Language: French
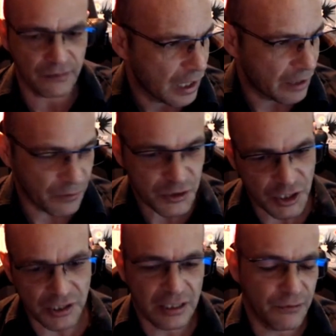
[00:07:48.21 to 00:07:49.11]
Avant,
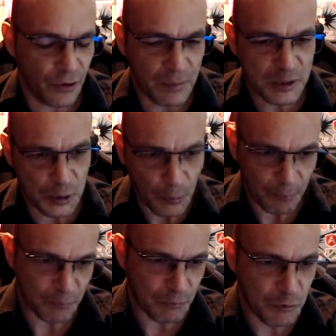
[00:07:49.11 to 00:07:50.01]
j'achetais des formations
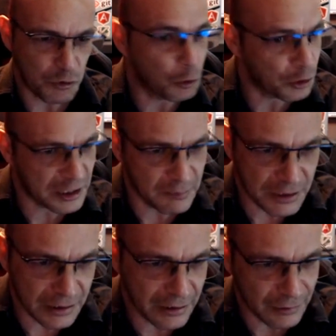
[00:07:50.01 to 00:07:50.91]
sur
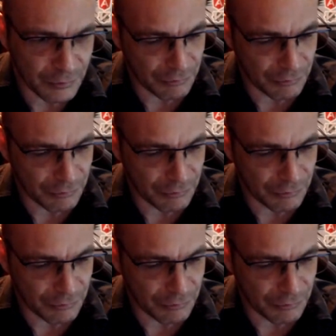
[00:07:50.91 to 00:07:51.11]
Udemy